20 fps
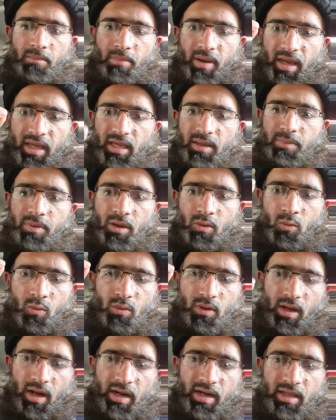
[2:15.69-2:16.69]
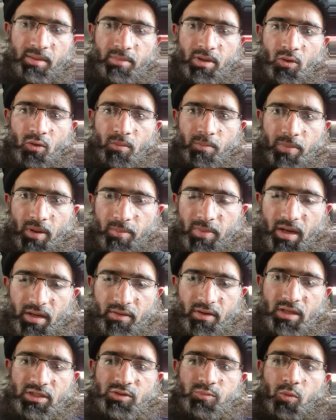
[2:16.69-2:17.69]
बाइक पे हूँ गाड़ी में हूँ पब्लिक
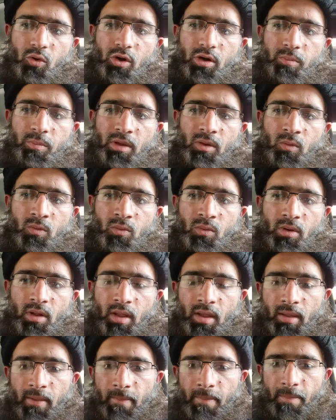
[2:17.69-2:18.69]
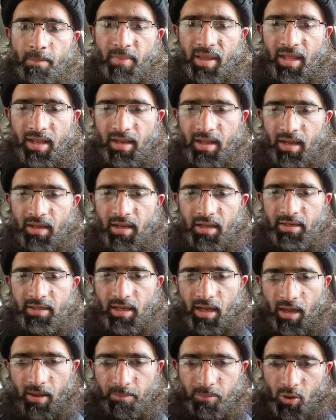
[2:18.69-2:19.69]
ट्रांसपोर्ट पे हूँ मैंने अगर
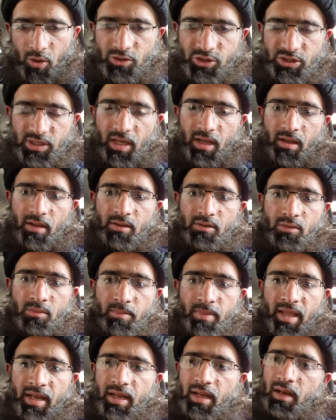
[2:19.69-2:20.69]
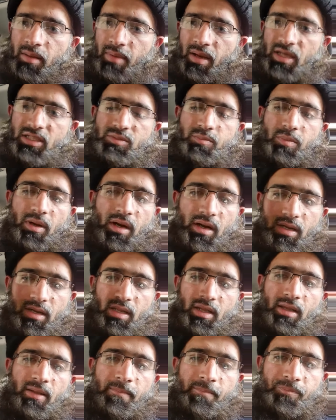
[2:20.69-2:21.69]
यहाँ पहुँचा मैंने नमाज़
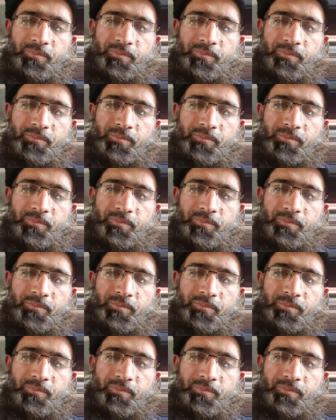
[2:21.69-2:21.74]
पकड़नी है